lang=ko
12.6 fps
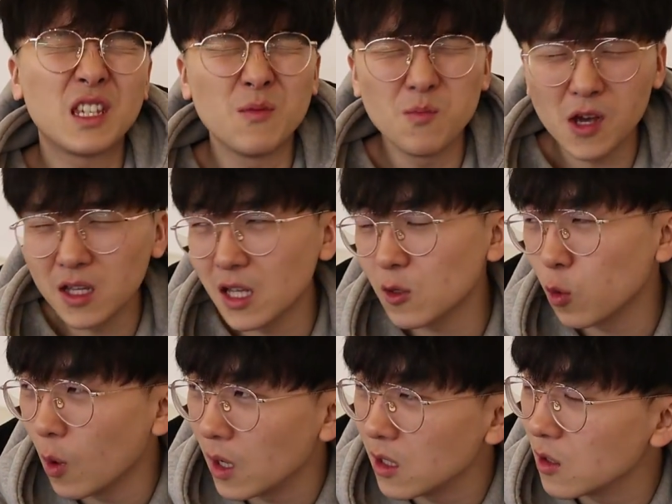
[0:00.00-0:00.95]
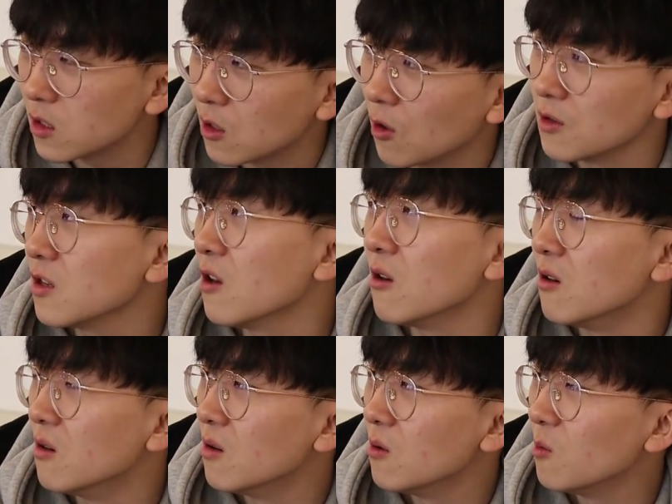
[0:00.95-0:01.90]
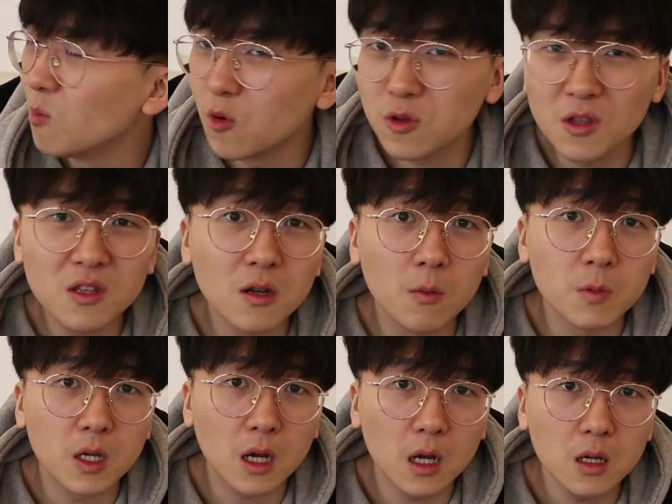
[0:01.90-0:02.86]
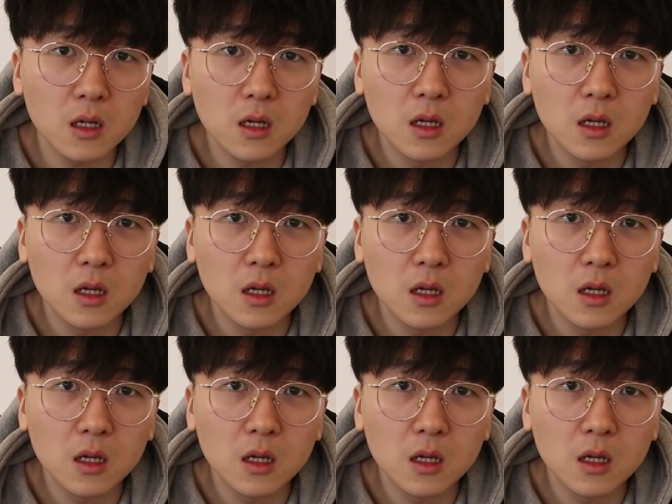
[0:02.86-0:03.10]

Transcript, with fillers: 진명이나 도하니는 정령 못 얻는 겁니까?